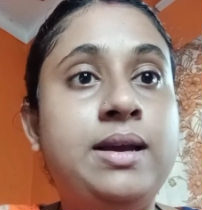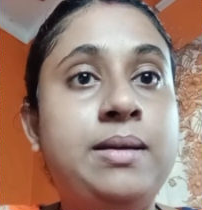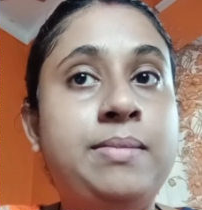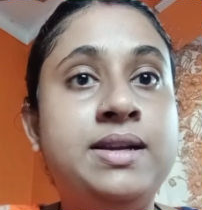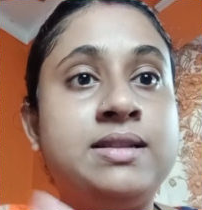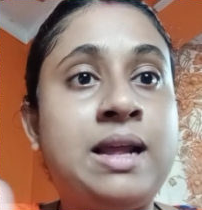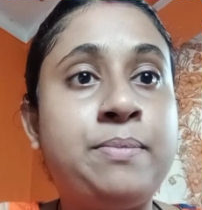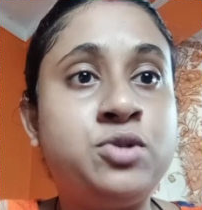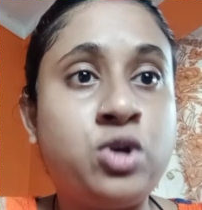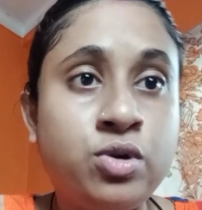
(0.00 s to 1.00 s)
মানে তার
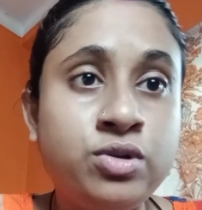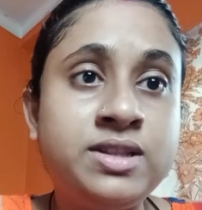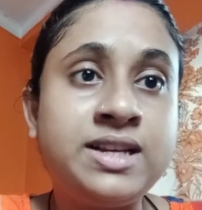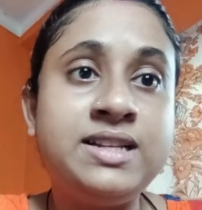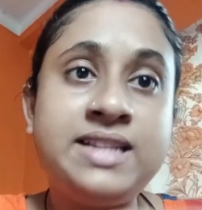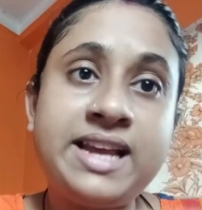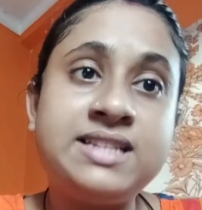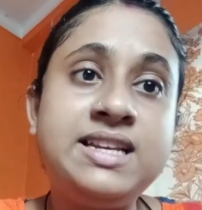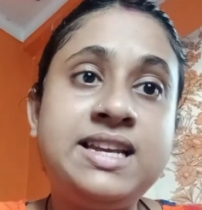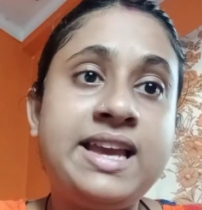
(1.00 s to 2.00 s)
যখন থেকে
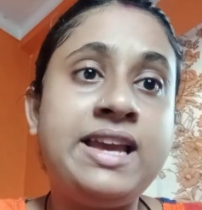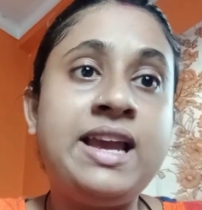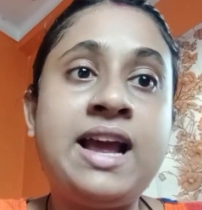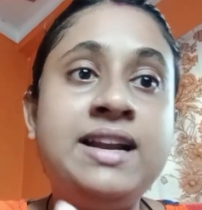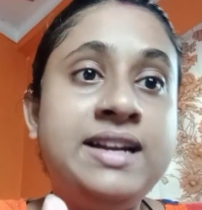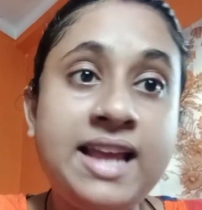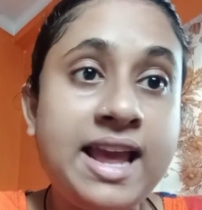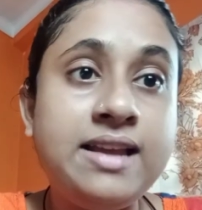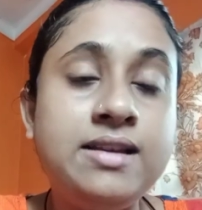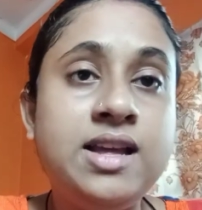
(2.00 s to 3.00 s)
দেখছি কে কে আর
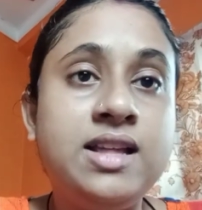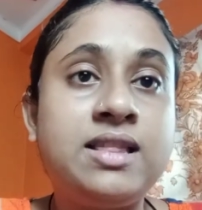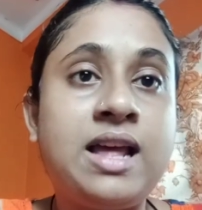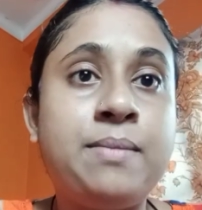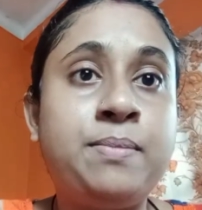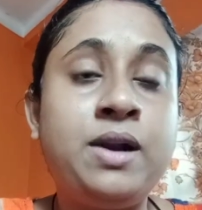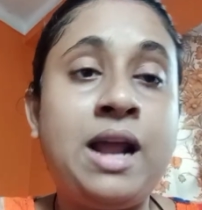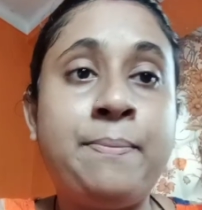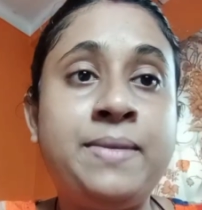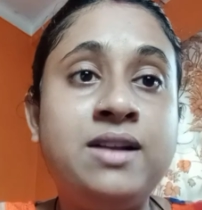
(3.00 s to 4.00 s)
নেই তারপর
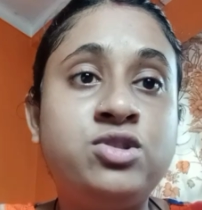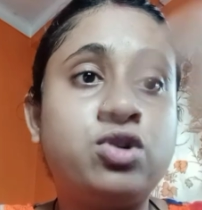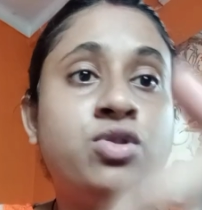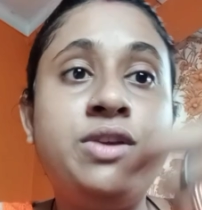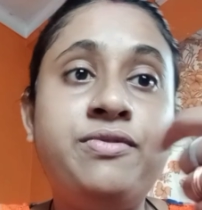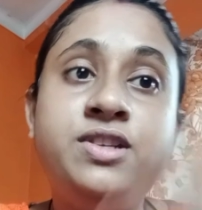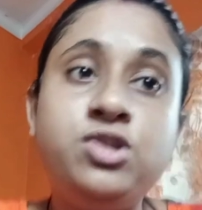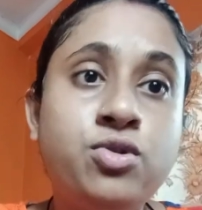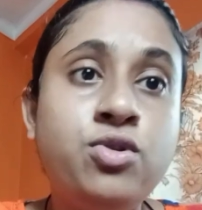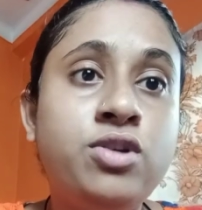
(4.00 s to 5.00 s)
আপনার যখন ওই
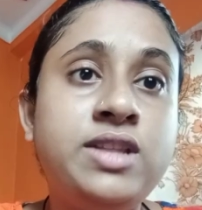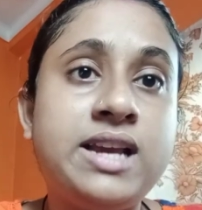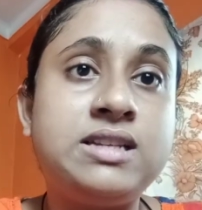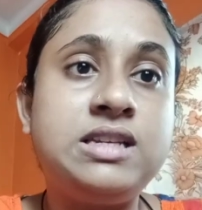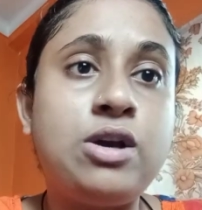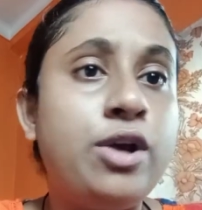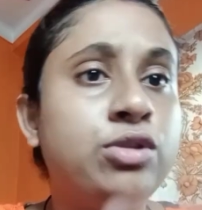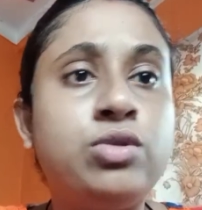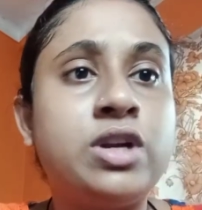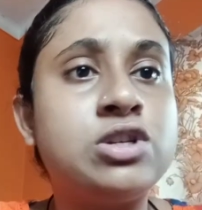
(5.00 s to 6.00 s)
ভিডিওগুলো দেখছি হয়তো
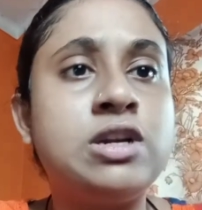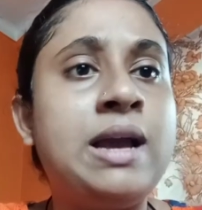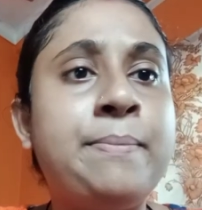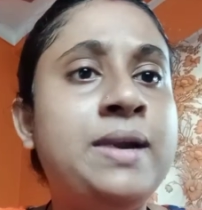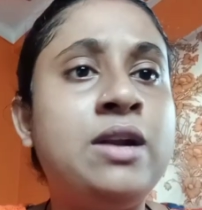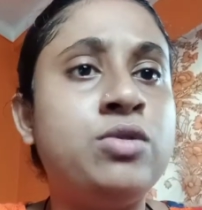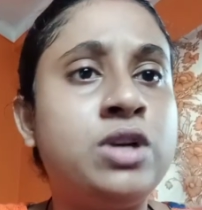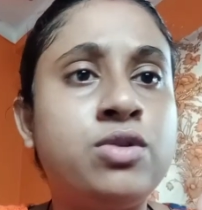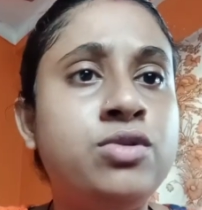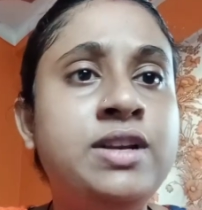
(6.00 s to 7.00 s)
ওটার সঙ্গে আপনার ওটার
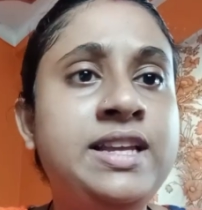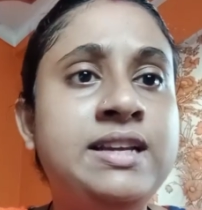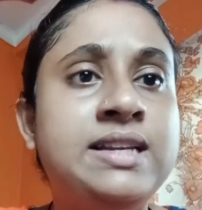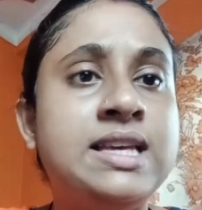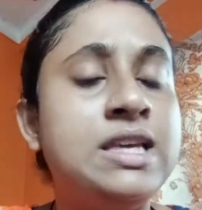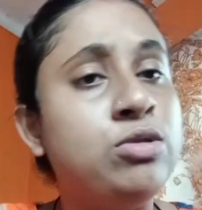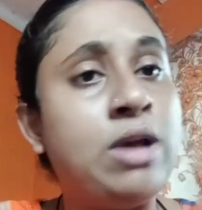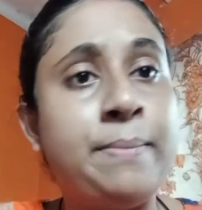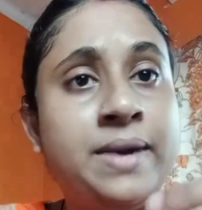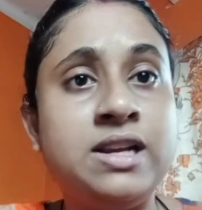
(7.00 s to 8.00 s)
কোনো লিঙ্ক নেই কিন্তু
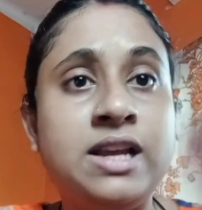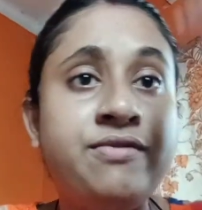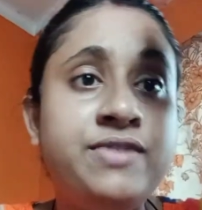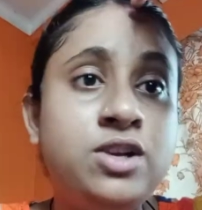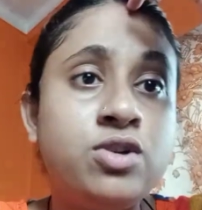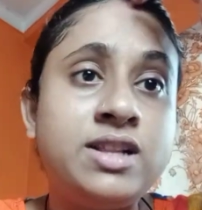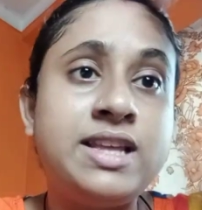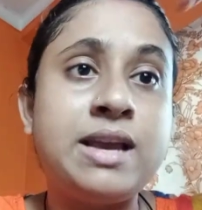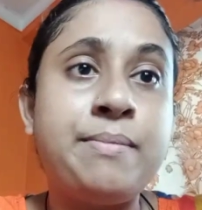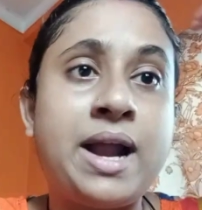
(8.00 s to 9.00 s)
আপনার এই ভিডিওটা
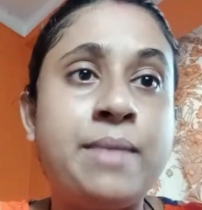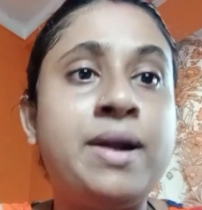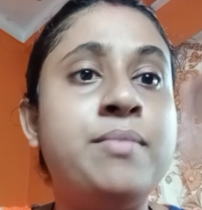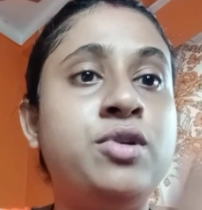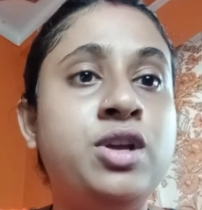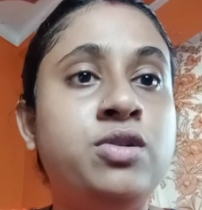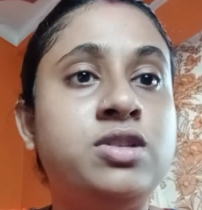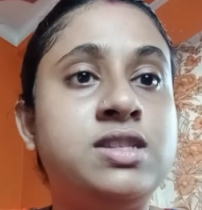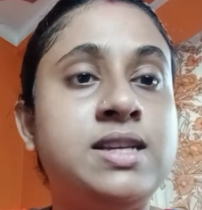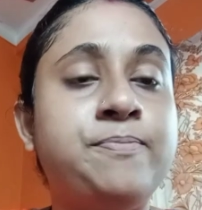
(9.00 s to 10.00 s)
দেখে বারবার মনে
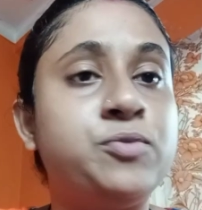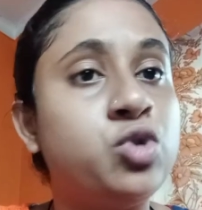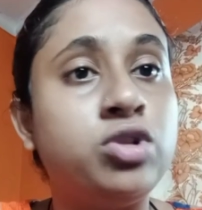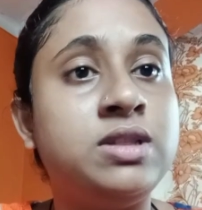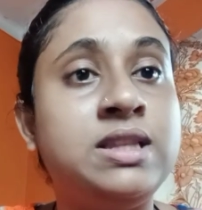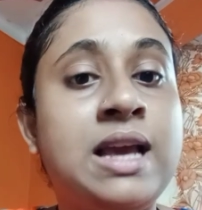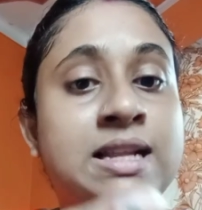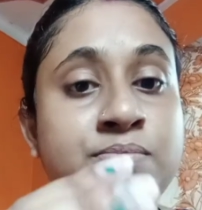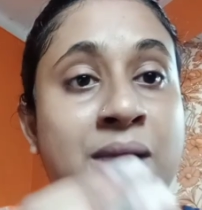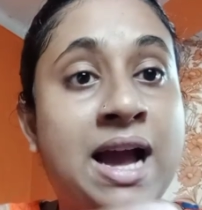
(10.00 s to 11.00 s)
হচ্ছে সত্যি আজ
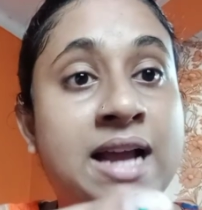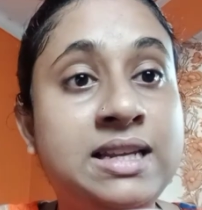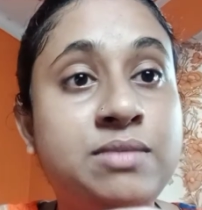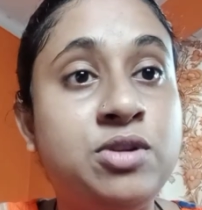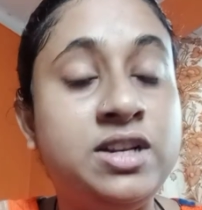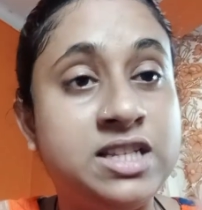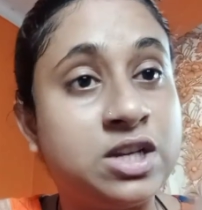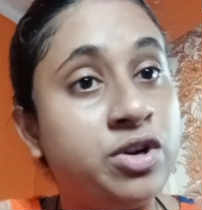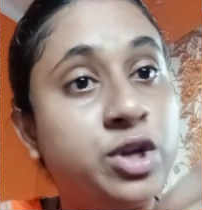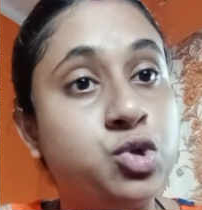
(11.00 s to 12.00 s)
বাঙালি বলে নিজেকে
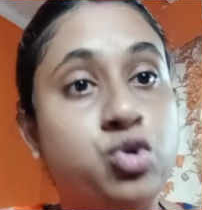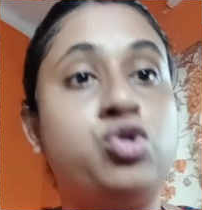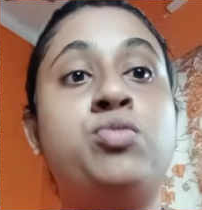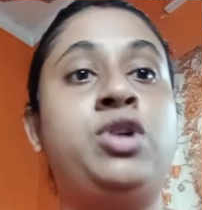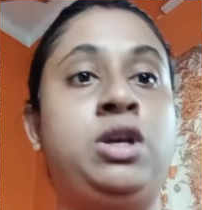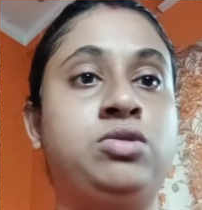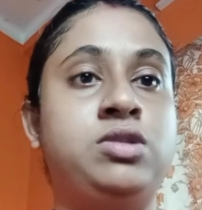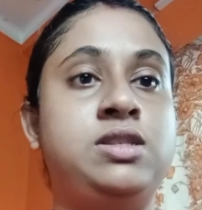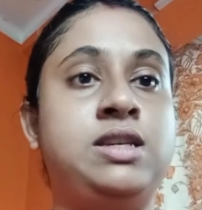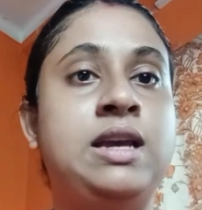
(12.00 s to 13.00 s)
অনেক ছোট মনে হচ্ছে